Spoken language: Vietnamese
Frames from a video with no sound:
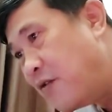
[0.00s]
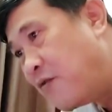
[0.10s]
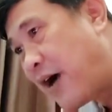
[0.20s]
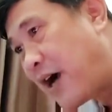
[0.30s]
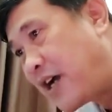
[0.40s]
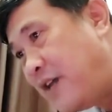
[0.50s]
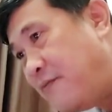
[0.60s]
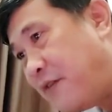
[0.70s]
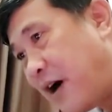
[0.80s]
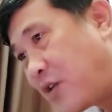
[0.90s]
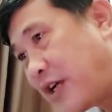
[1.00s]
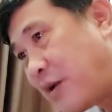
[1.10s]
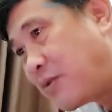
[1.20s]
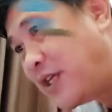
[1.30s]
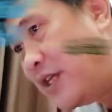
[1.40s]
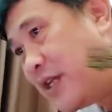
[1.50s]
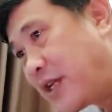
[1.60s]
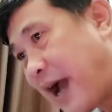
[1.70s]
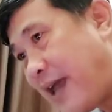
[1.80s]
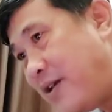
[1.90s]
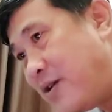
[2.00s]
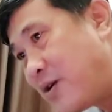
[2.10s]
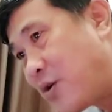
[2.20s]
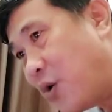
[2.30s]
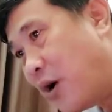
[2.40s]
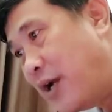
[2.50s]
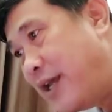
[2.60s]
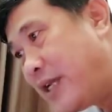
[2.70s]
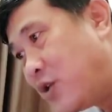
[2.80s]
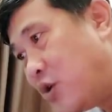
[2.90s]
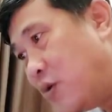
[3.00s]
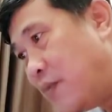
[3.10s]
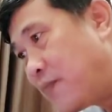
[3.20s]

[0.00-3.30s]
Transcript: và ghim vào trong thiên linh cái của Lý Thanh Du.